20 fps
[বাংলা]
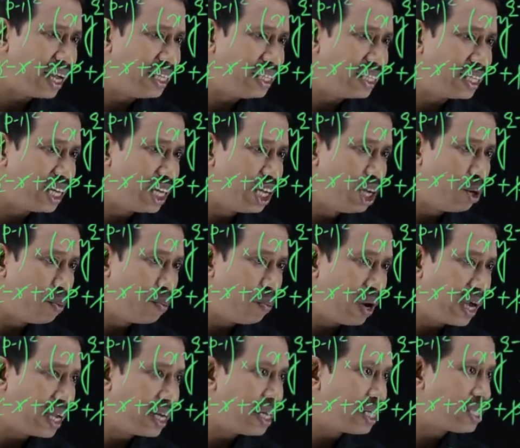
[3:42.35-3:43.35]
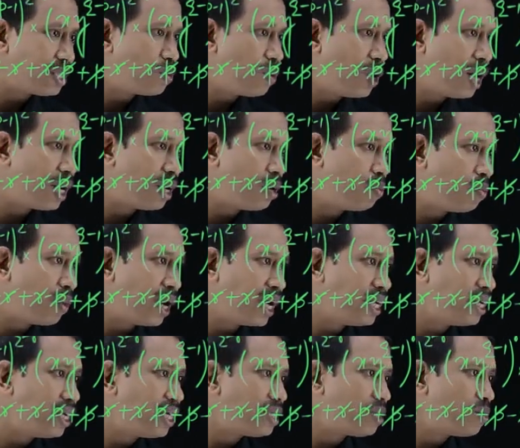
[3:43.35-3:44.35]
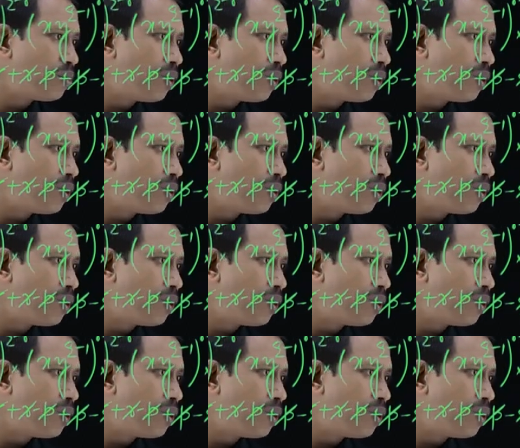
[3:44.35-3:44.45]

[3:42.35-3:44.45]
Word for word: এই যে মাইনাস ওয়ান মাইনাস